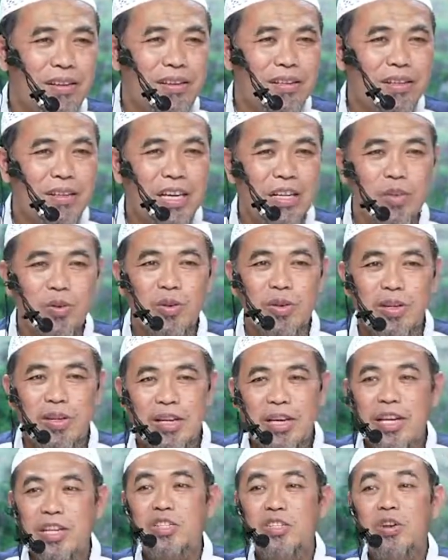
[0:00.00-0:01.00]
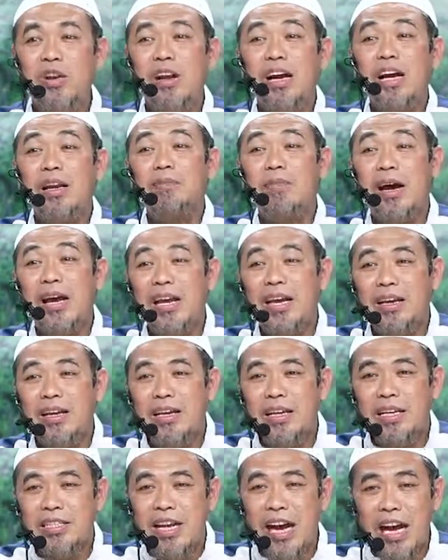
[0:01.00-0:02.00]
Gitu. Insya Allah kan baik.
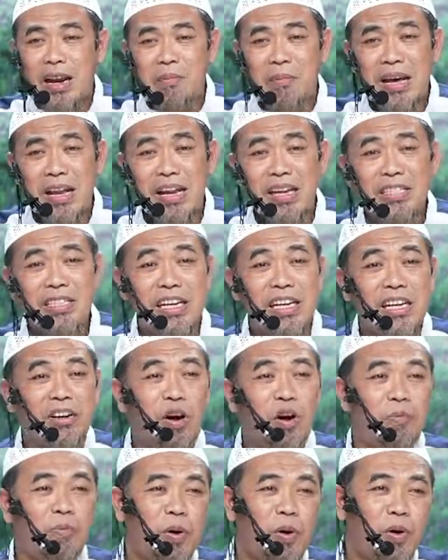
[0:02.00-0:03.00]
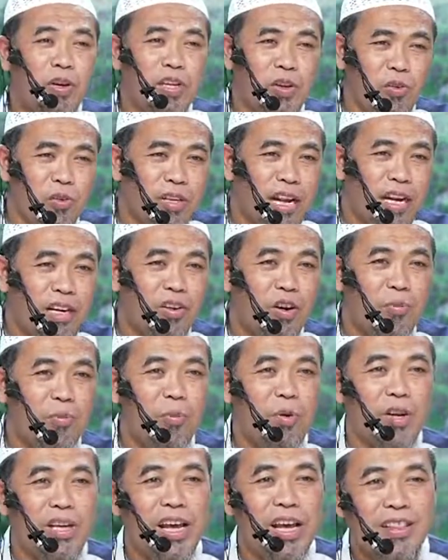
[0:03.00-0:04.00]
Jangan malah jadi komporiun dan
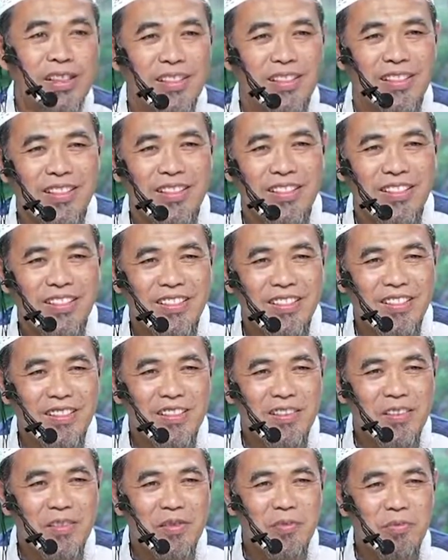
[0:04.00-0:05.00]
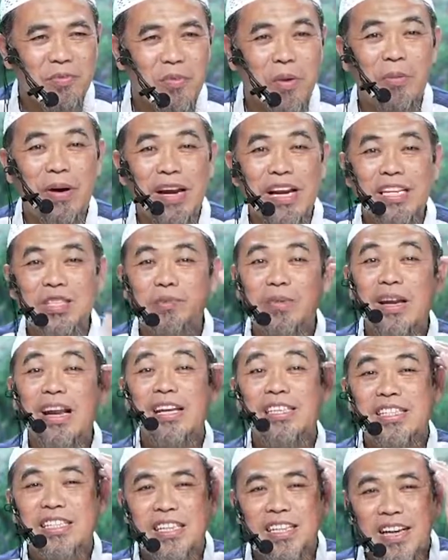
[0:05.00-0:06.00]
komporiat.
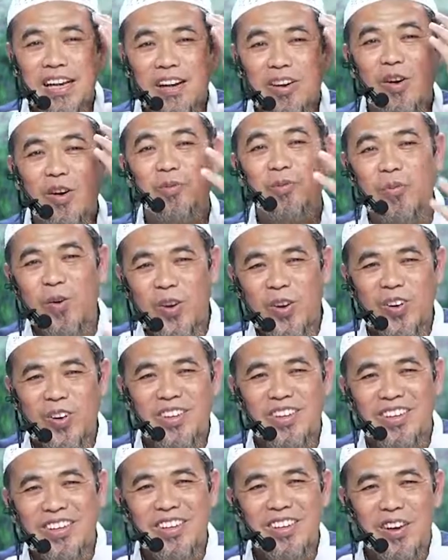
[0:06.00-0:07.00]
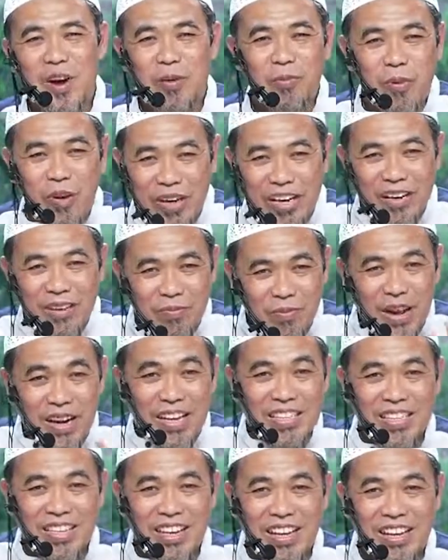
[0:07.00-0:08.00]
Memanas-manasi ya. Kompor kompor kan
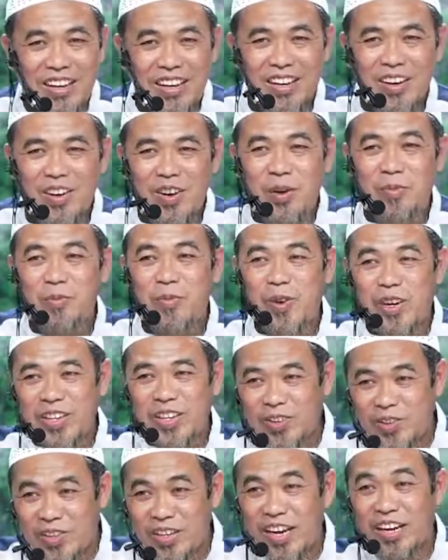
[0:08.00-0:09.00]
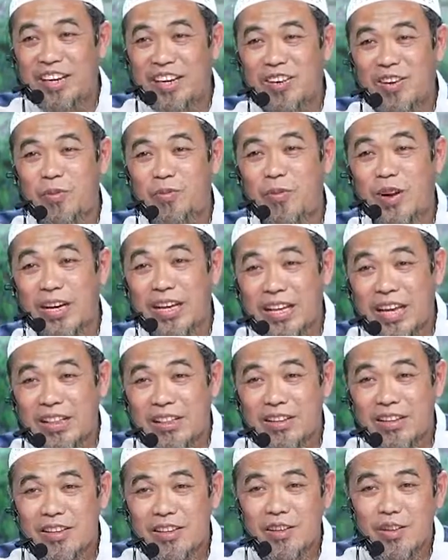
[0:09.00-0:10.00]
panas ya. Komporiun dan komporiat.
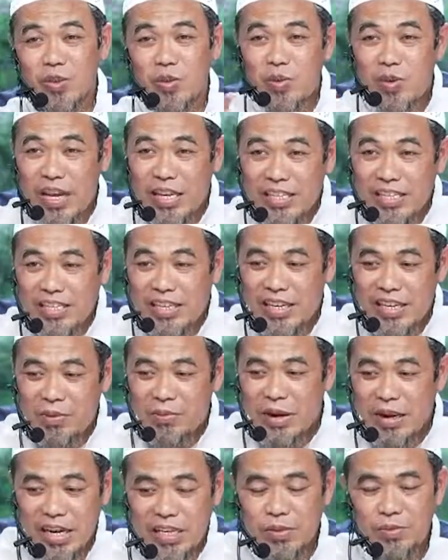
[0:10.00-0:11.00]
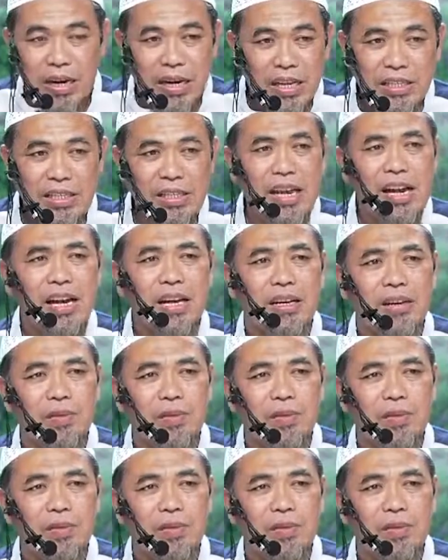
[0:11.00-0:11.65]
Tugasnya dia manas-manasi jangan.